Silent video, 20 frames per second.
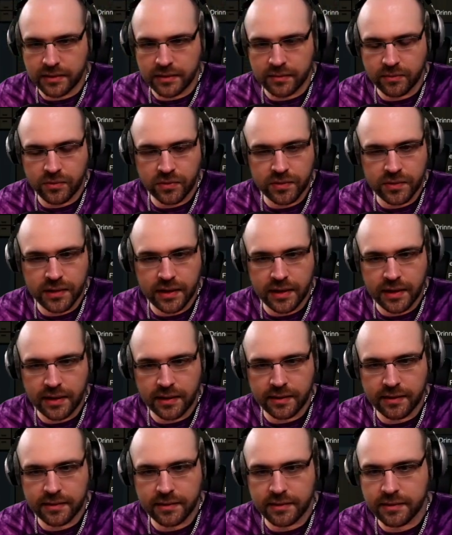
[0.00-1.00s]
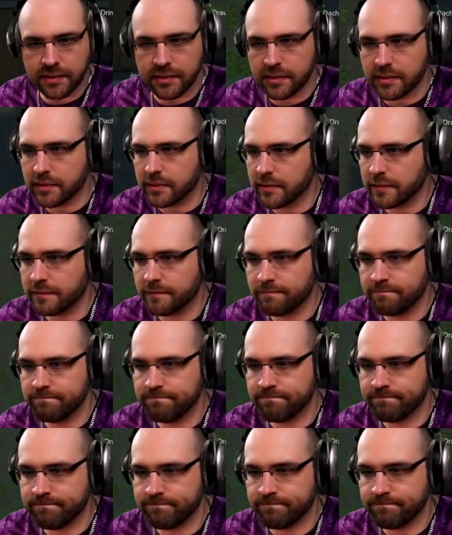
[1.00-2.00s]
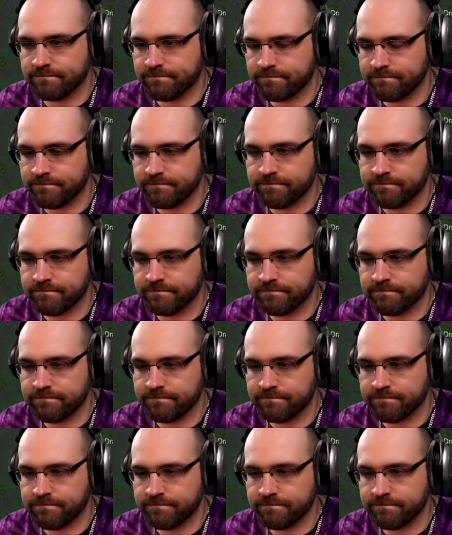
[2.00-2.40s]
Ich möchte eigentlich... Hm...